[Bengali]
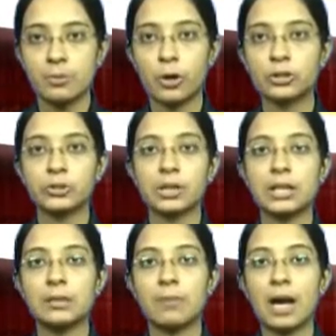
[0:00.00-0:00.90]
মদ
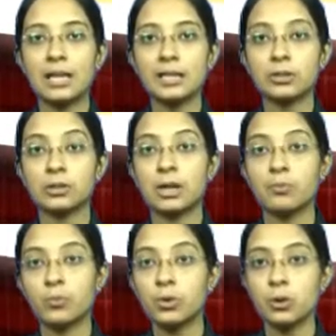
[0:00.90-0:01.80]
দোকানের মালিক তথা
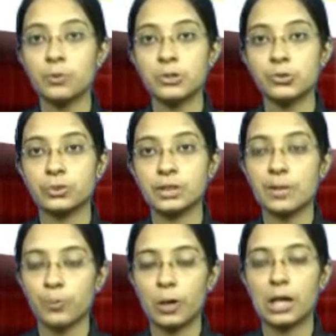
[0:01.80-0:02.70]
মূল অভিযুক্তরা
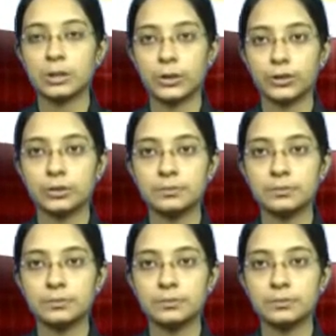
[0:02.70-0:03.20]
পলাতক